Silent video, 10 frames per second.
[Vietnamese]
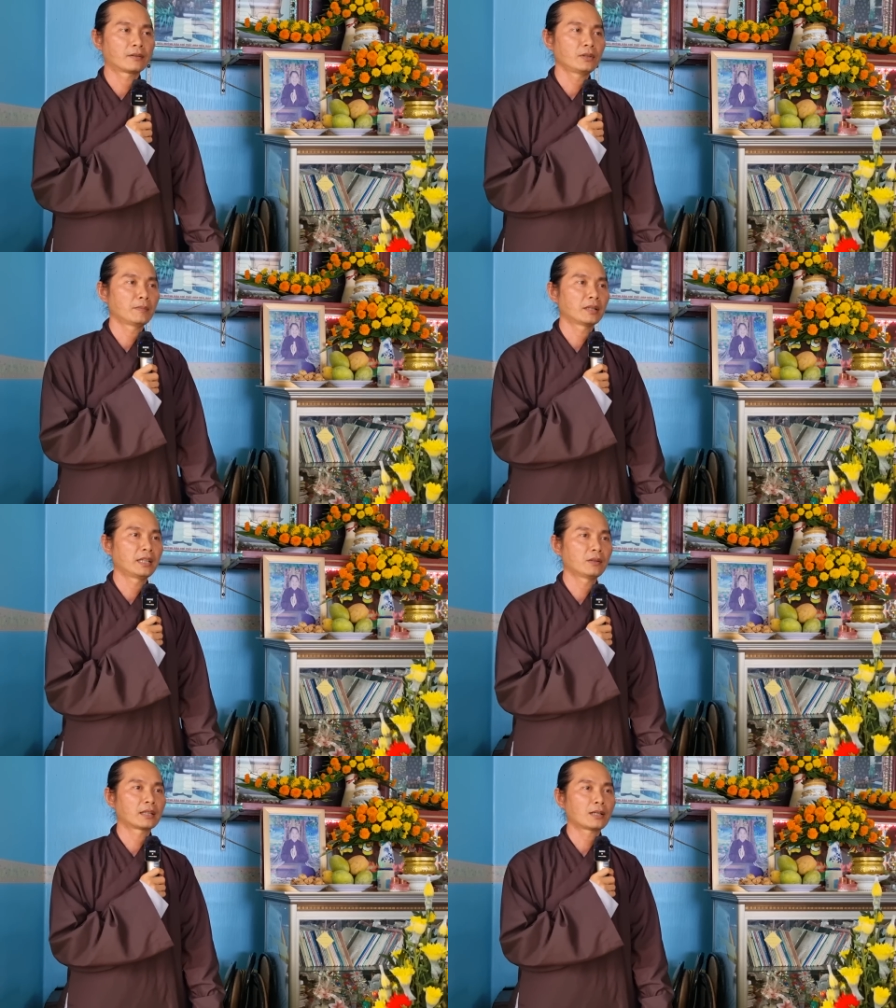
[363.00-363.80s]
quý vị mình
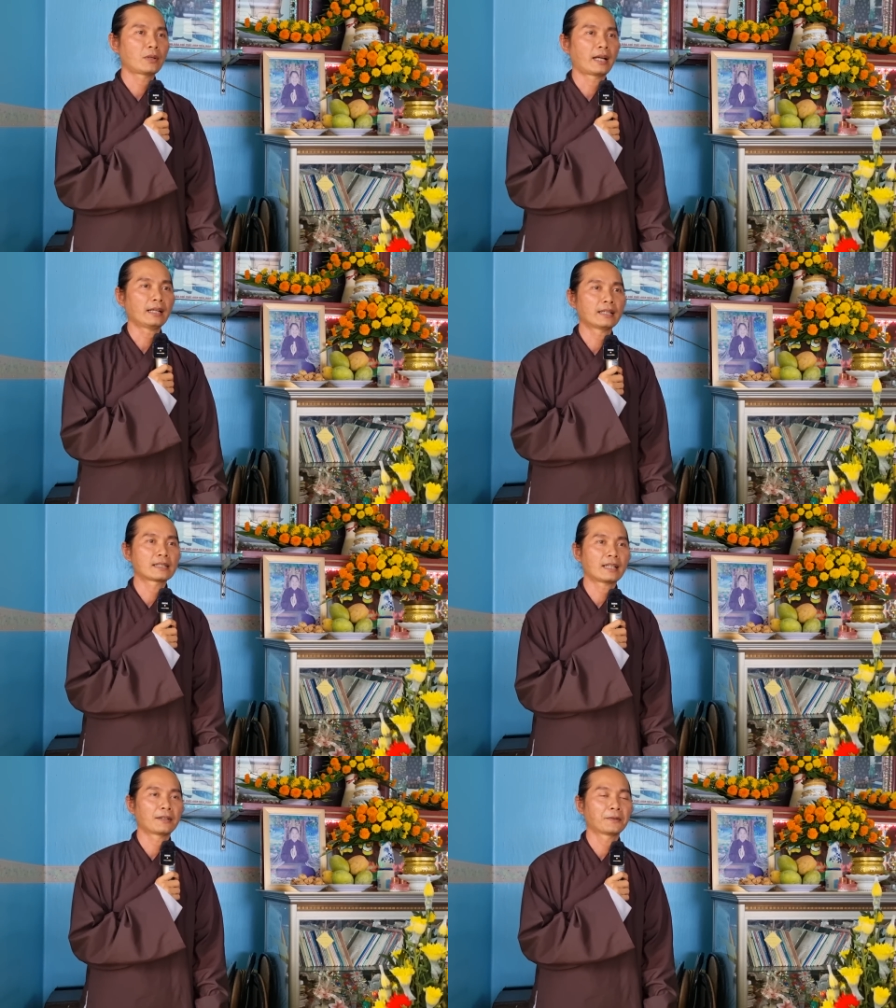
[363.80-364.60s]
nêu lên câu giảng hay
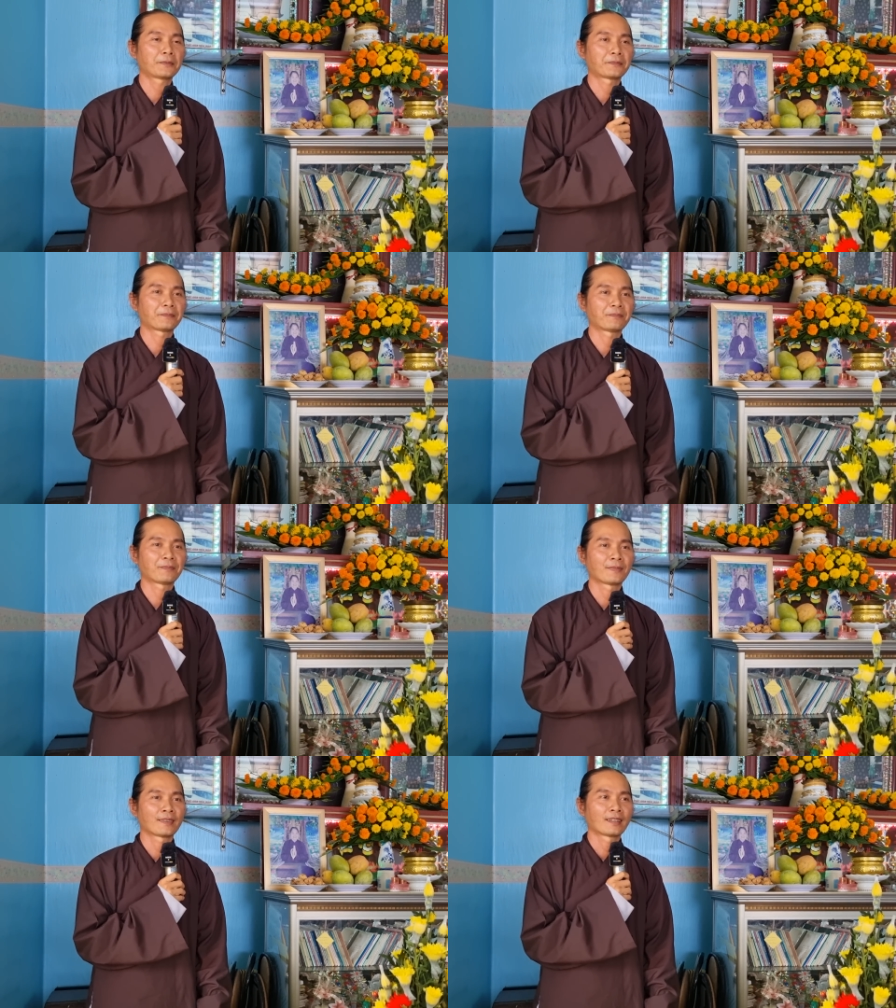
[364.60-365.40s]
sao?
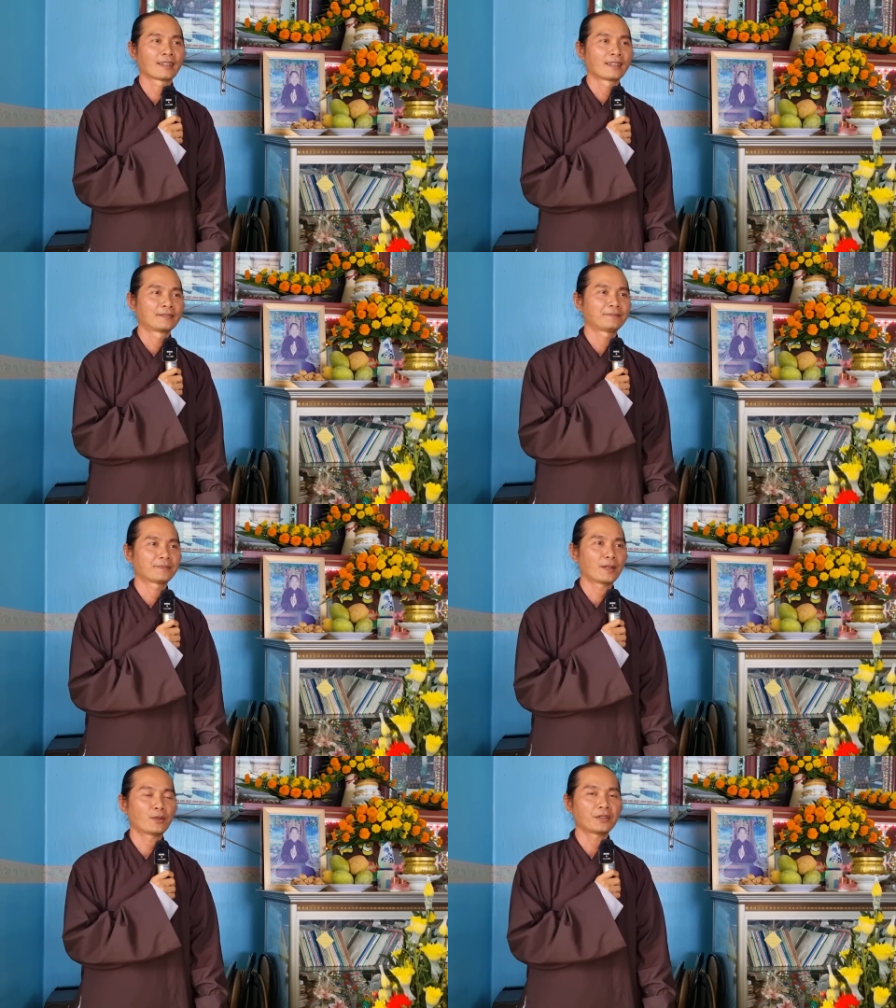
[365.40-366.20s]

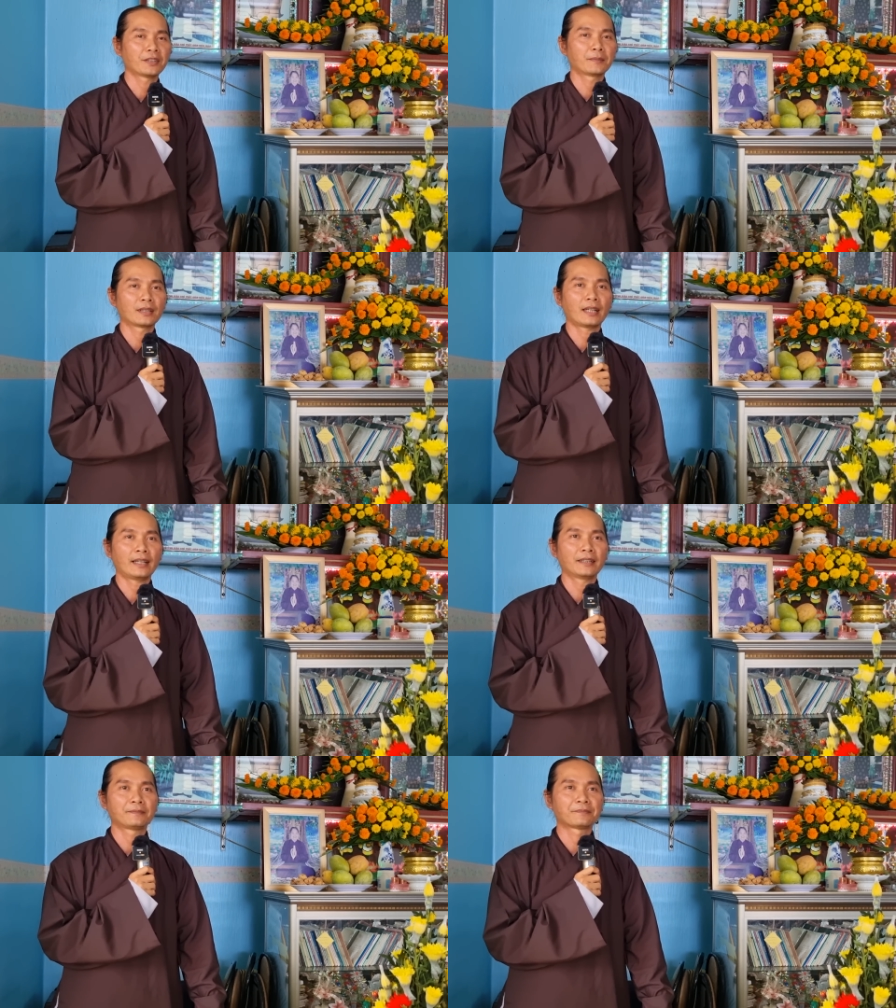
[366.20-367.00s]
Trong hội trường mình
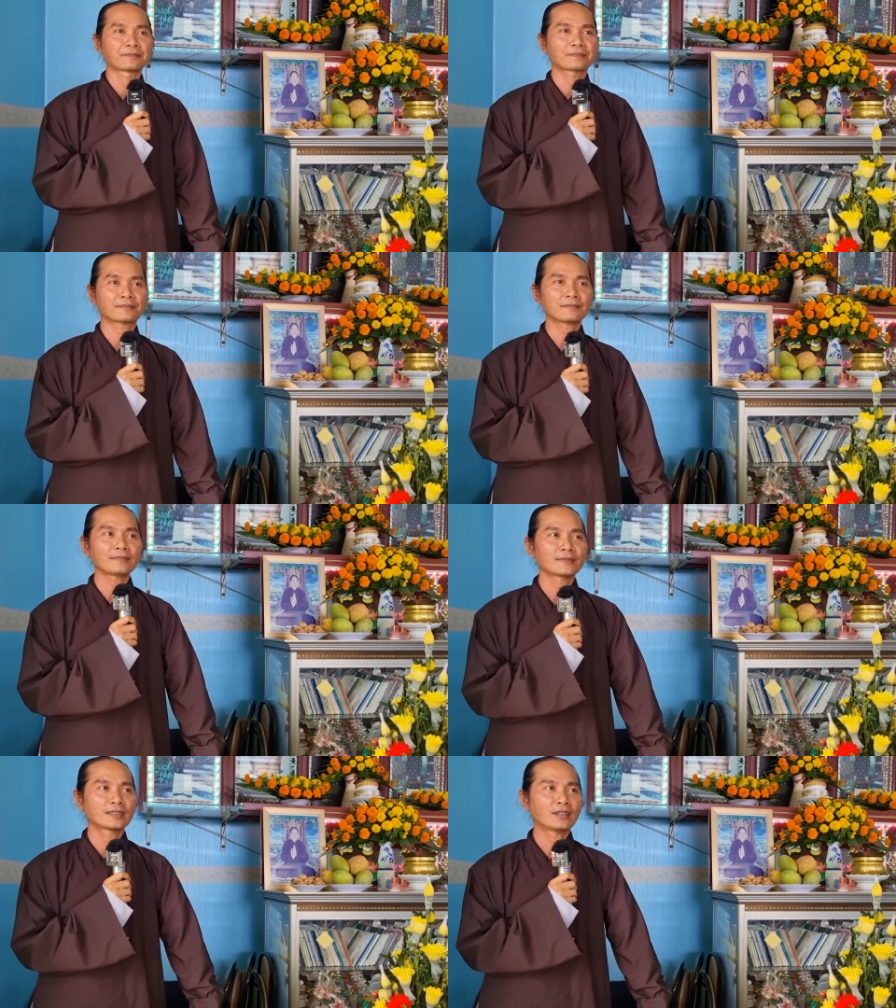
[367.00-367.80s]
đây
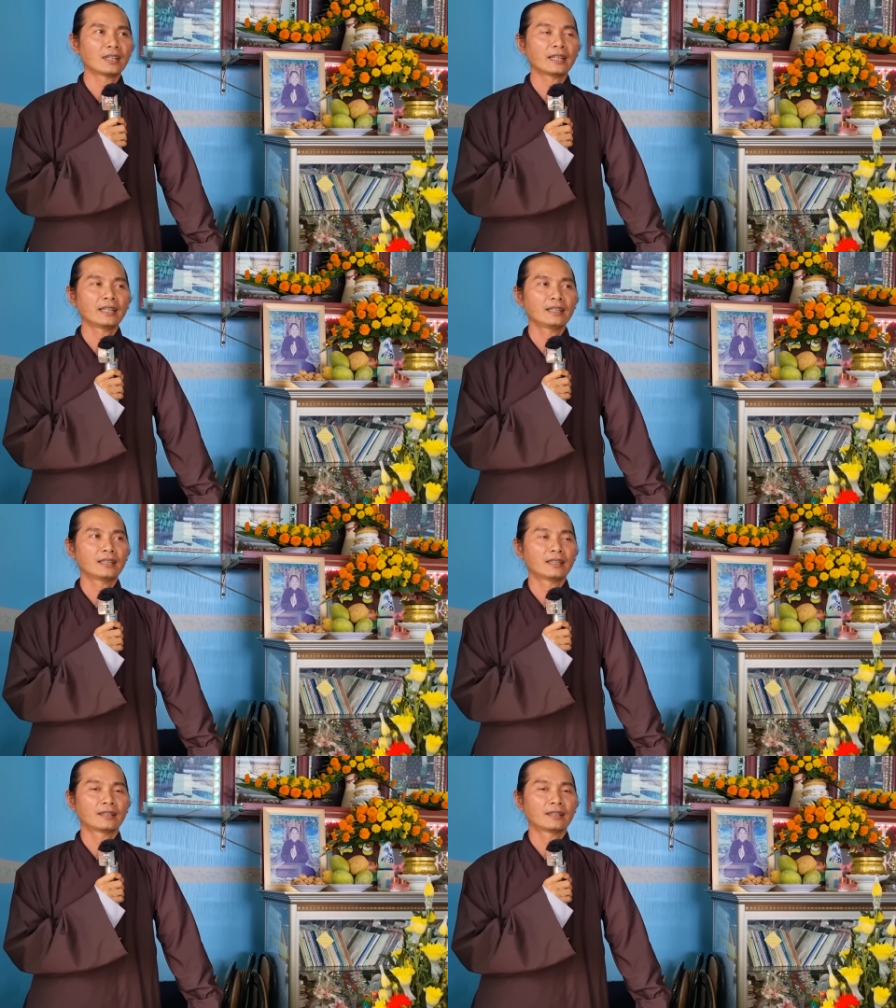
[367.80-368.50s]
có ai